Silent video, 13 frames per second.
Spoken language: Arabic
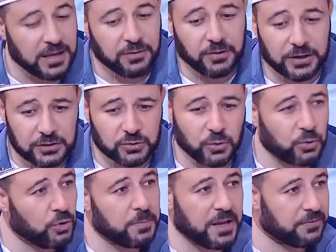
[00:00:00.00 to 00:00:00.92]
فرزق
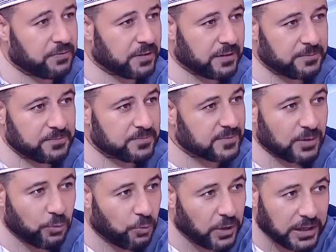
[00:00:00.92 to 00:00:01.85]
الجيوب يفنى
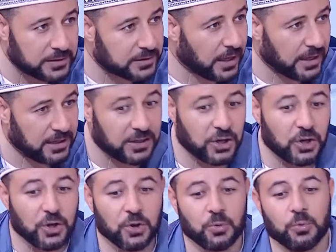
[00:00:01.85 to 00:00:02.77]
وينتهي
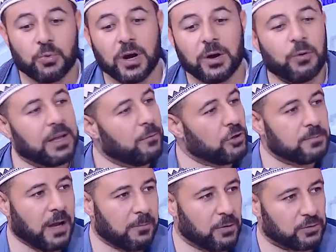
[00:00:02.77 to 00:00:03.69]
ويموت
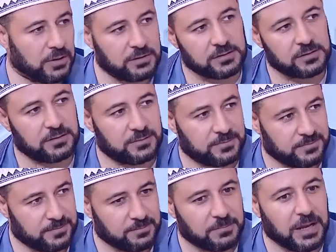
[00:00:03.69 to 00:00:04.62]
مع موت الانسان
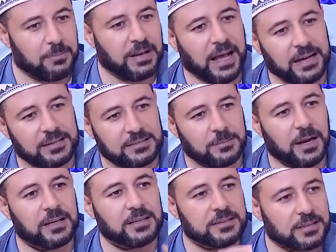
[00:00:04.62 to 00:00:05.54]
مم. بل بالعكس
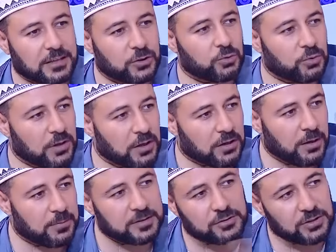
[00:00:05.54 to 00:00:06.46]
بقى ده انت هتدخل
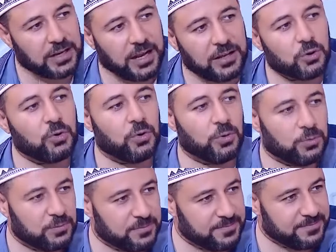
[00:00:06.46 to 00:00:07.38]
القبر تسال عليه كله
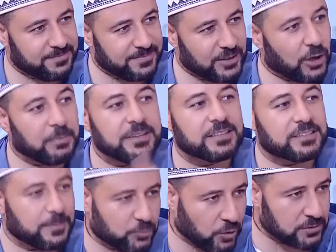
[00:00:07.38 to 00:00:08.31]
مم. رغم انت
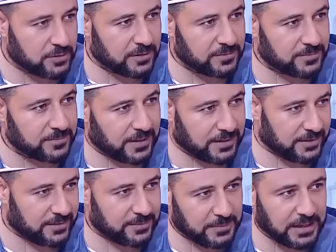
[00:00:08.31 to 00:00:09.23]
سبته اصلا مم.
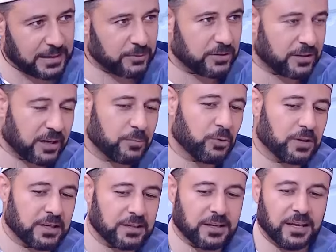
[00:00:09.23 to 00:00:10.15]
يعني ملك الدينارات بيقول
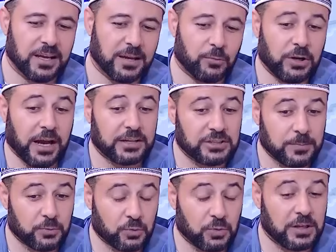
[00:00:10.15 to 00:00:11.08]
كده بيقول
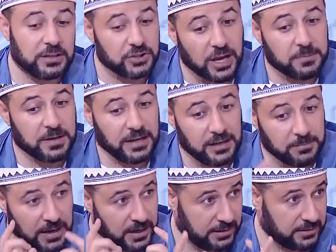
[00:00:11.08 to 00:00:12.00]
عجبت لجامع
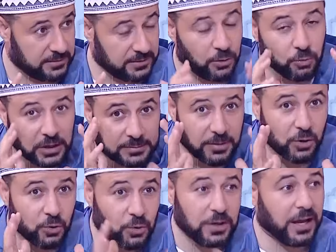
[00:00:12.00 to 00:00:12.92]
المال هو
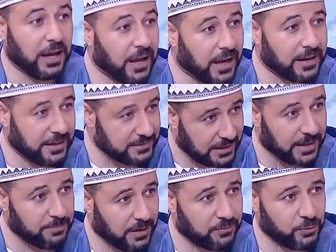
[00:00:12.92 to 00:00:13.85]
دماغه كلها انا عايز
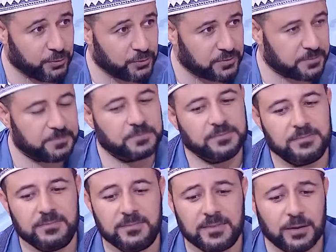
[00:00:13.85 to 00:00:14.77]
اجمع فلوس مم.
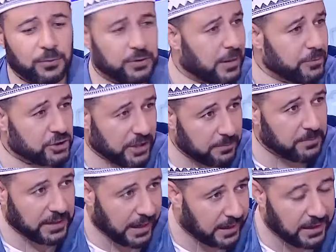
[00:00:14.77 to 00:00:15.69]
وده مش عيب
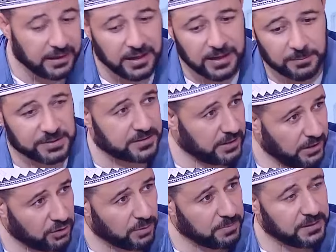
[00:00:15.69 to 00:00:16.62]
من حلال بس
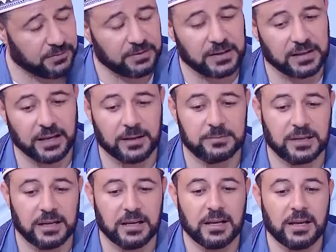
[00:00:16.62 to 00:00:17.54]
راعي ربنا في الكلام
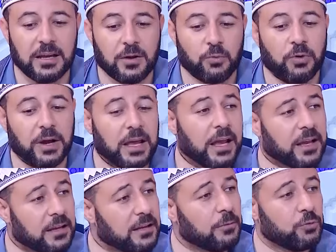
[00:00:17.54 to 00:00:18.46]
ده صح.
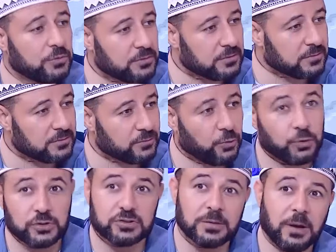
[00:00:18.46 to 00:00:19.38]
ولكن يموت في
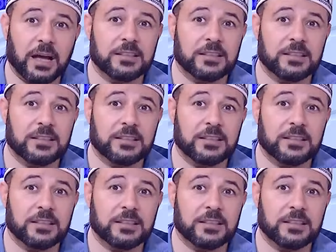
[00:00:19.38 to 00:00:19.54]
وسط بقى